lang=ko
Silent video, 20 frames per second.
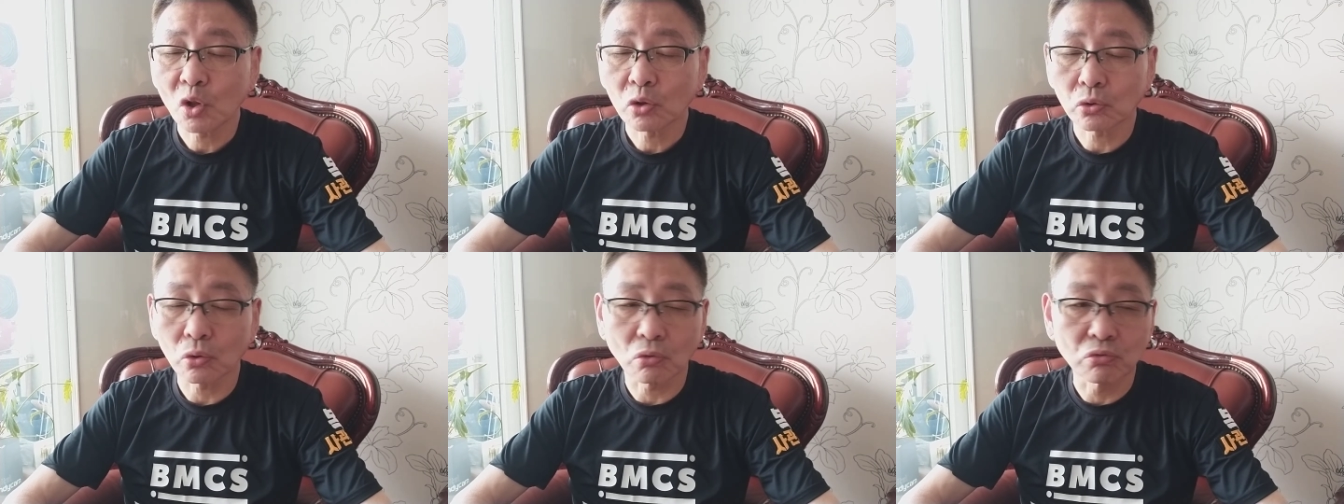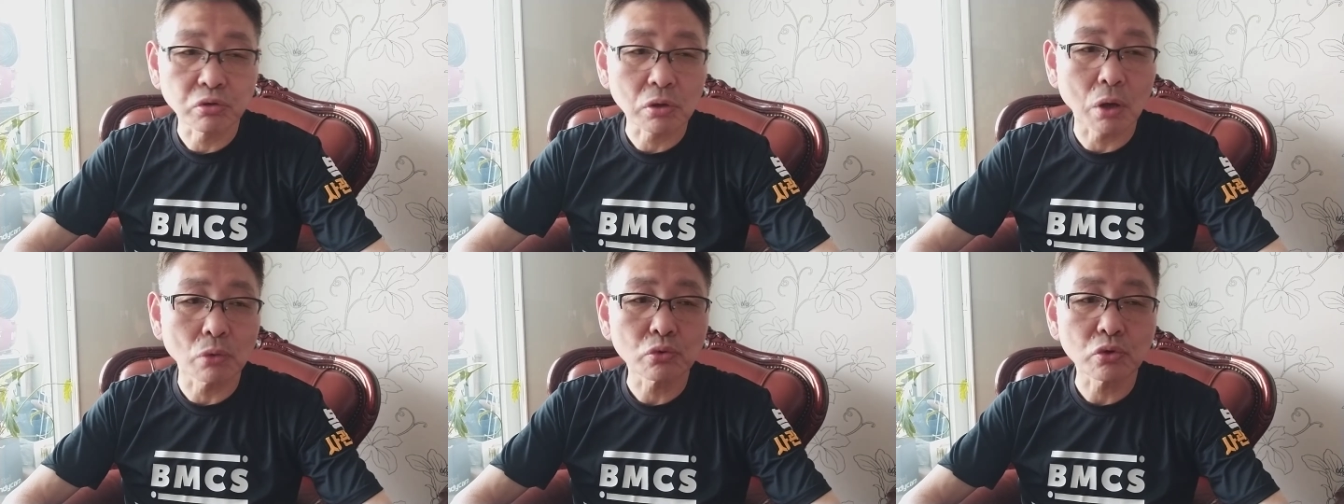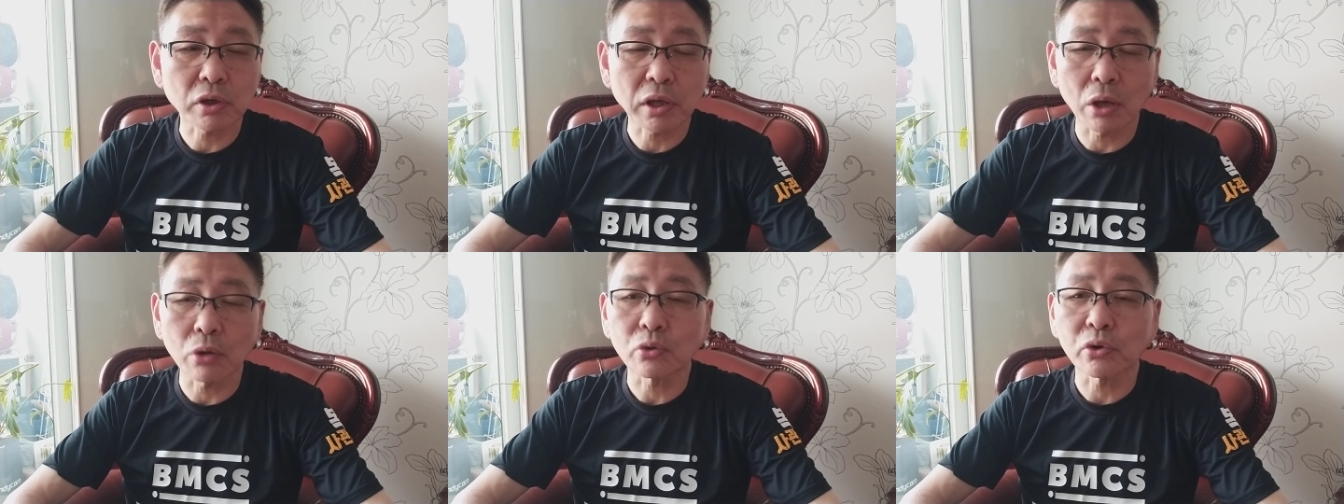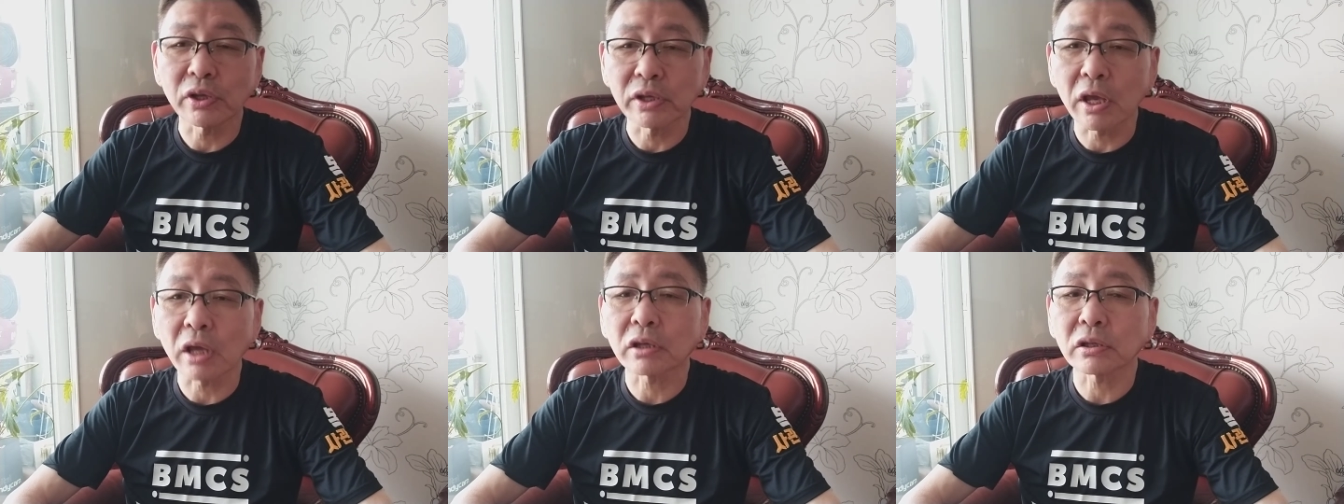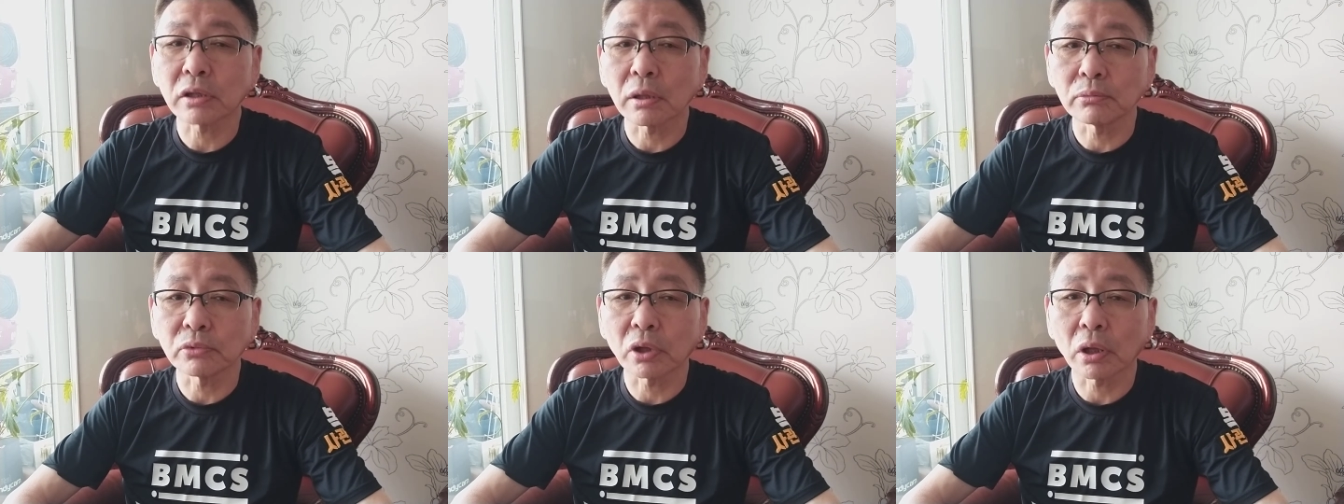또 9라운드 KO로 이겼기
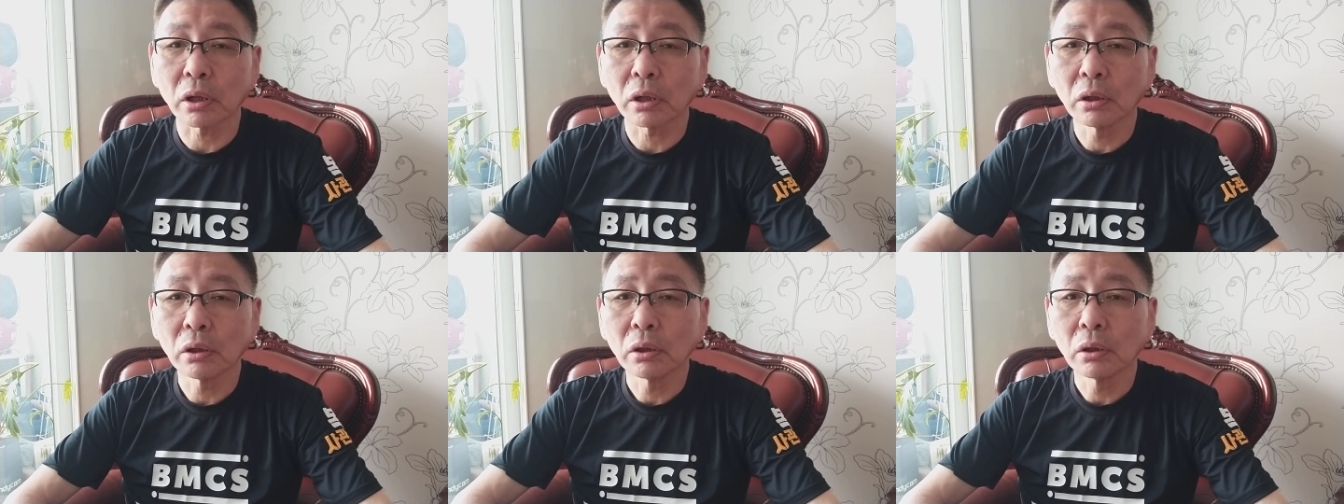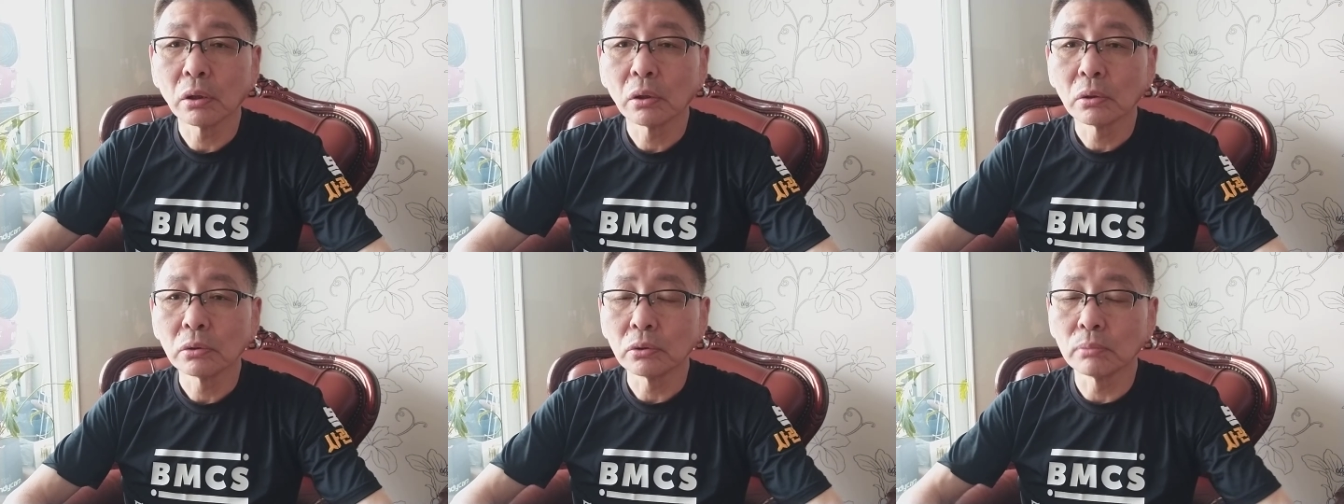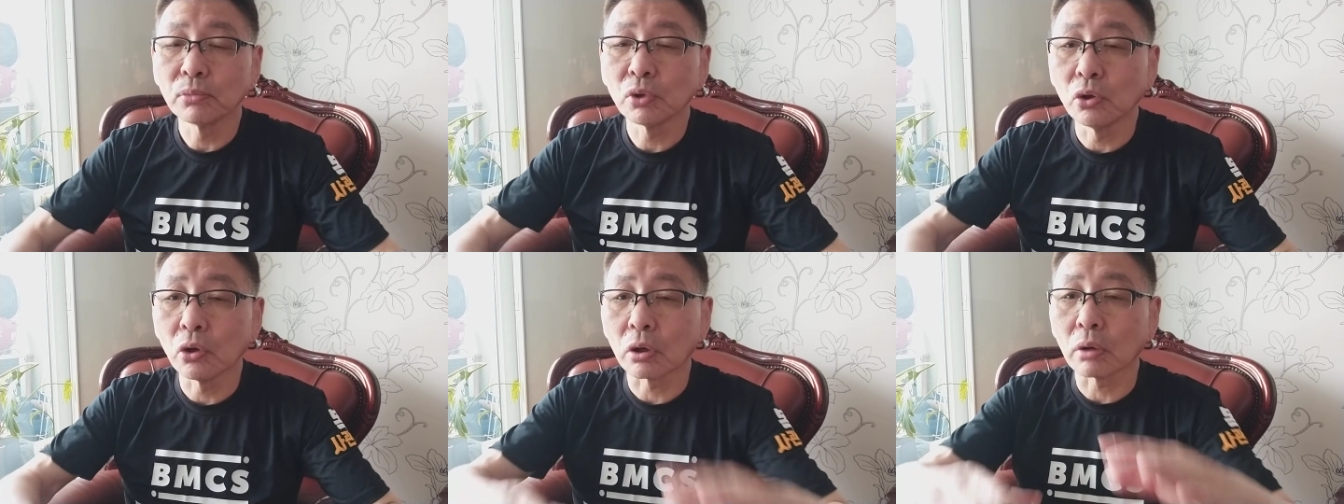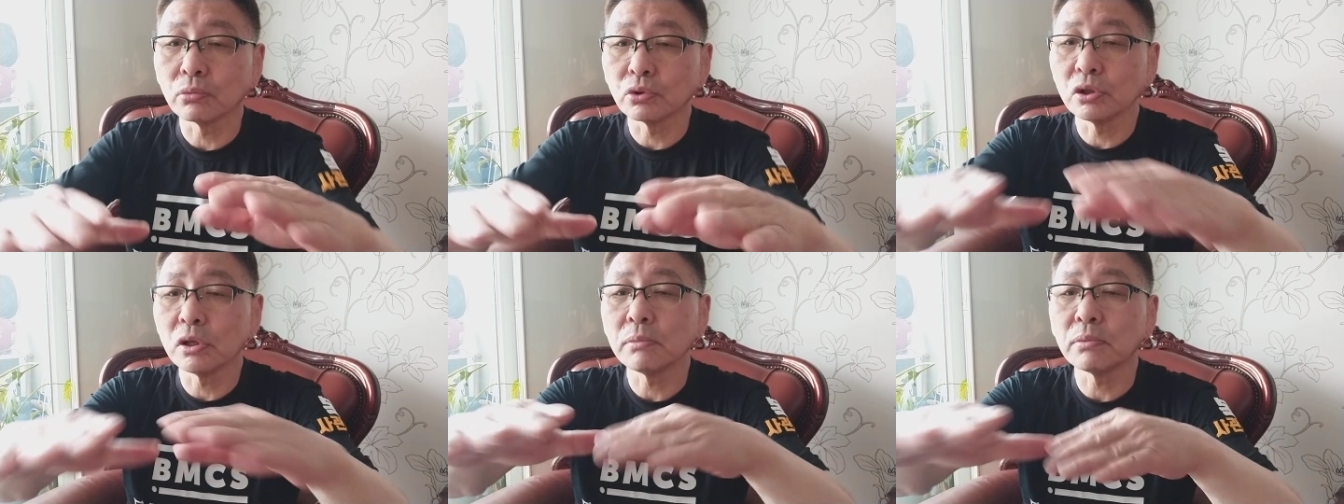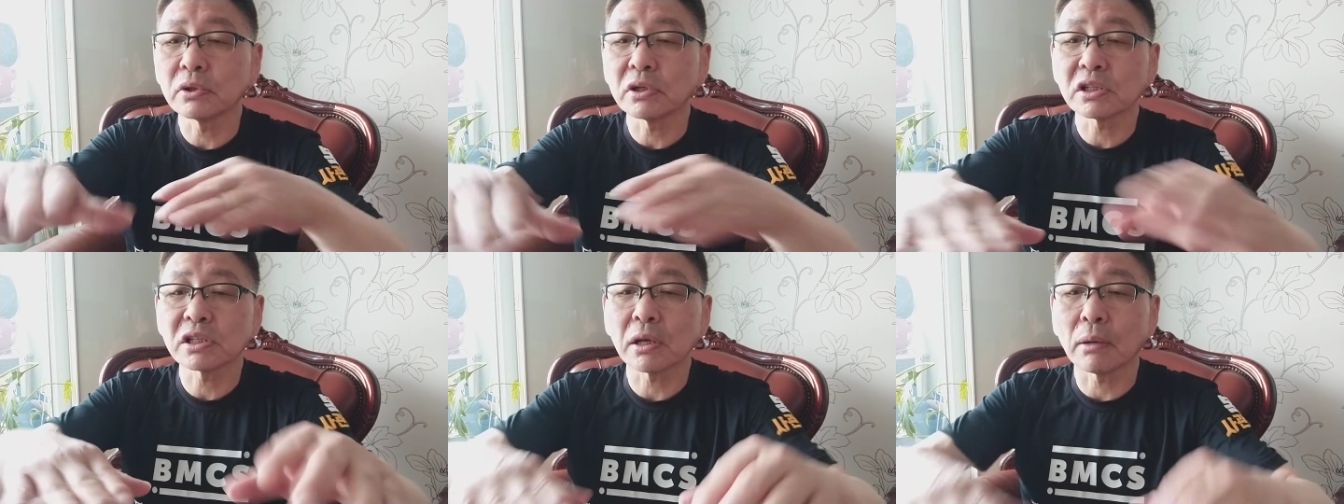때문에 뭐 여러분이
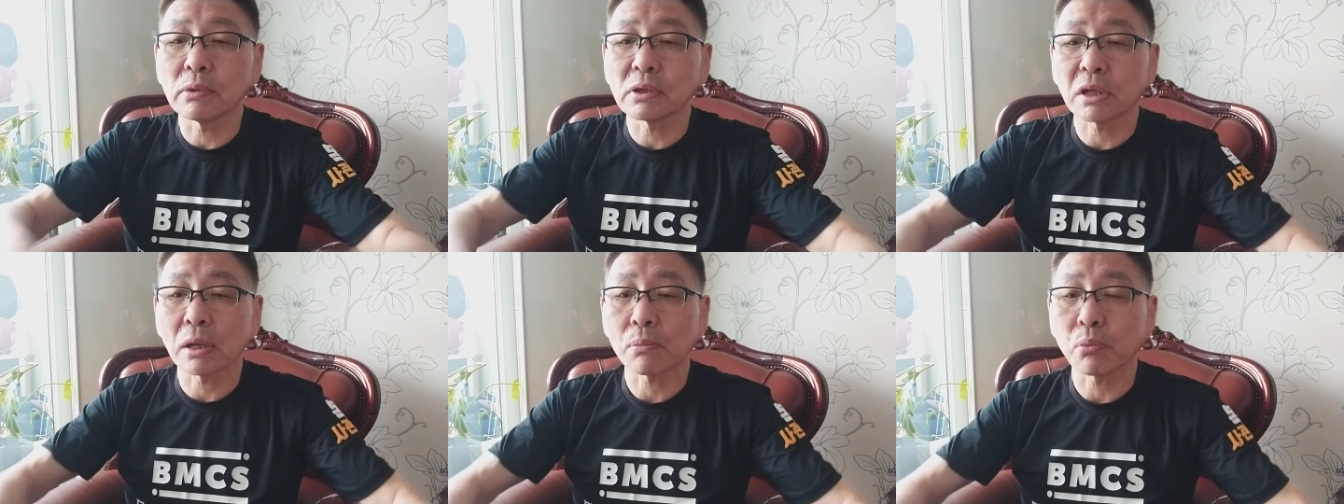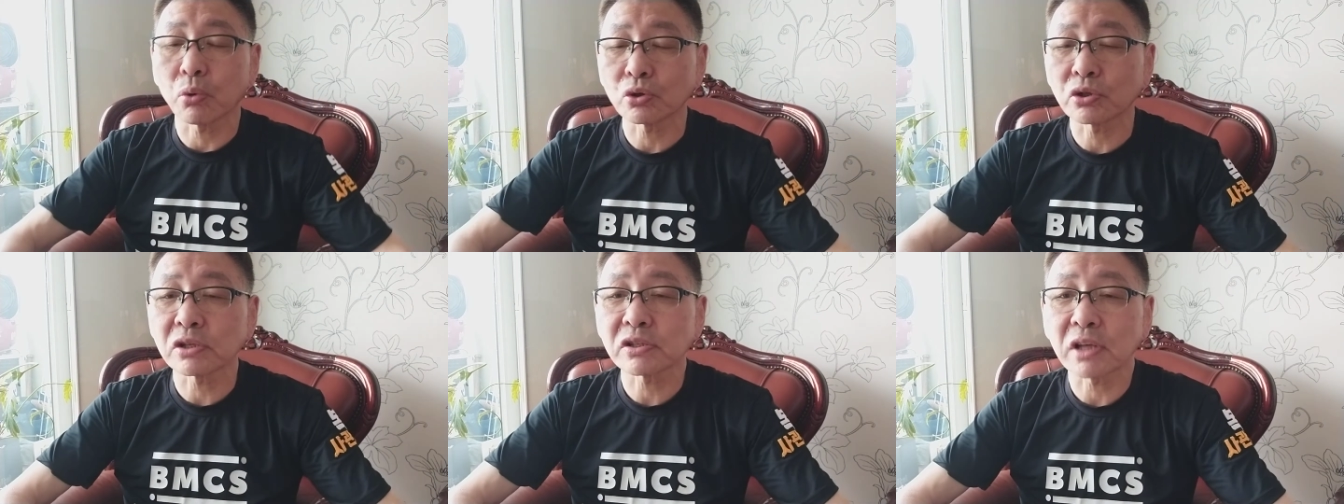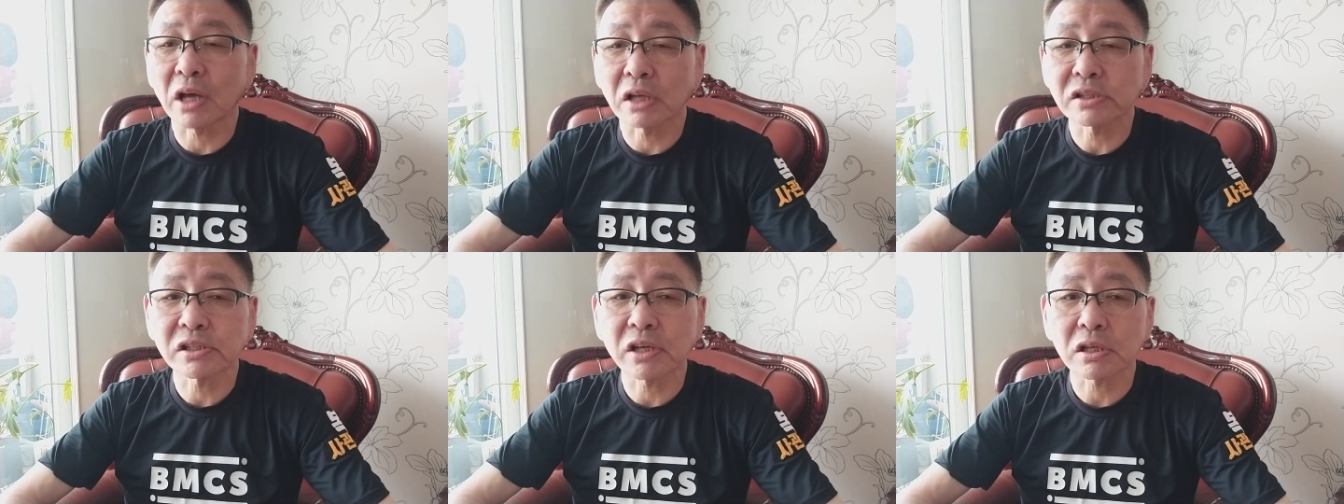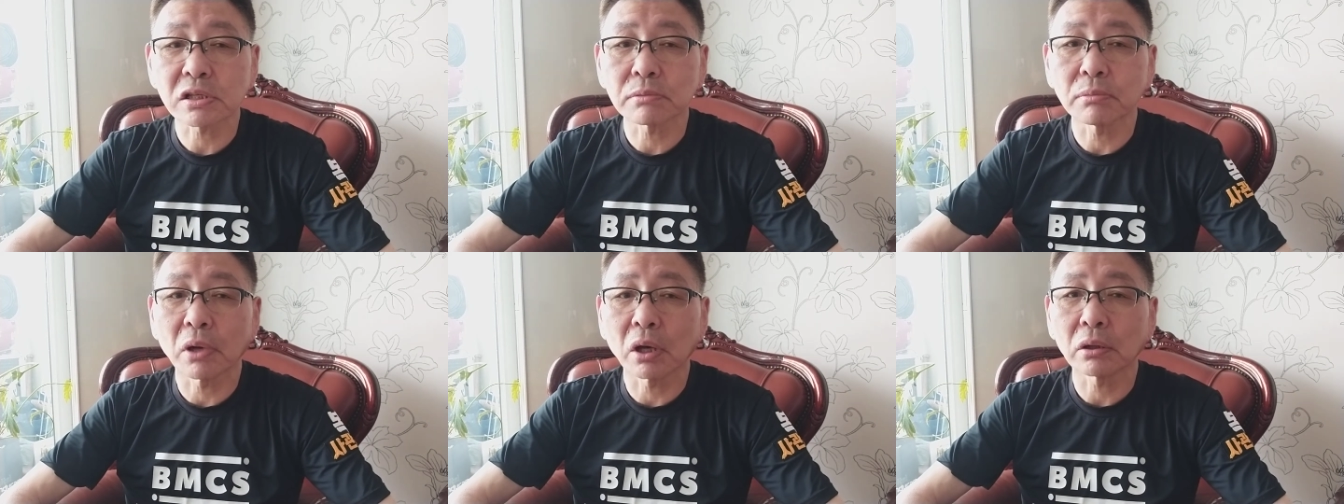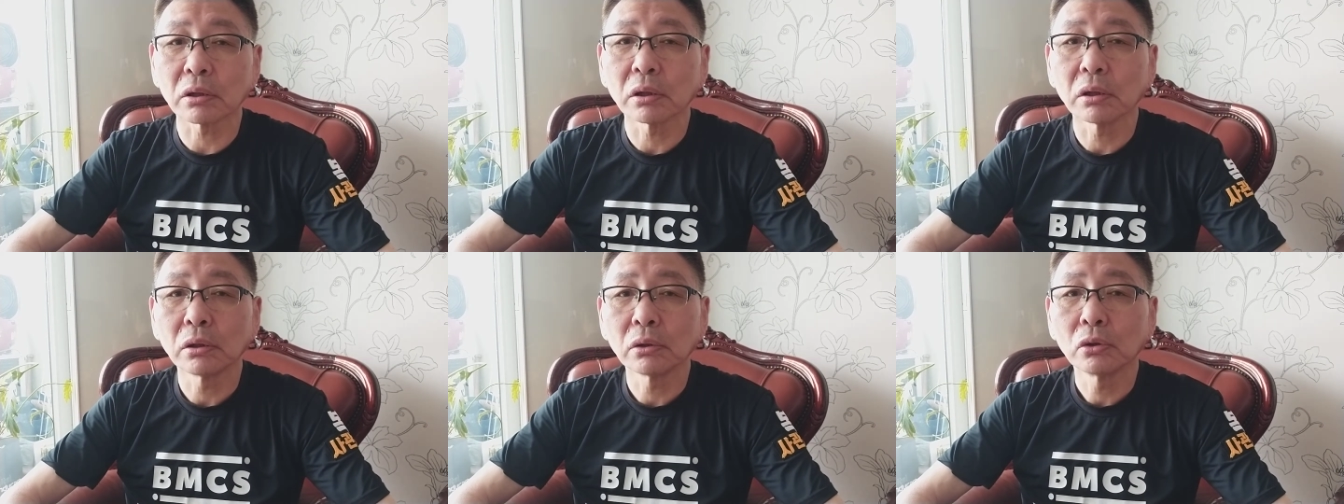이번에 시합을 잘 보셔서 아시겠지만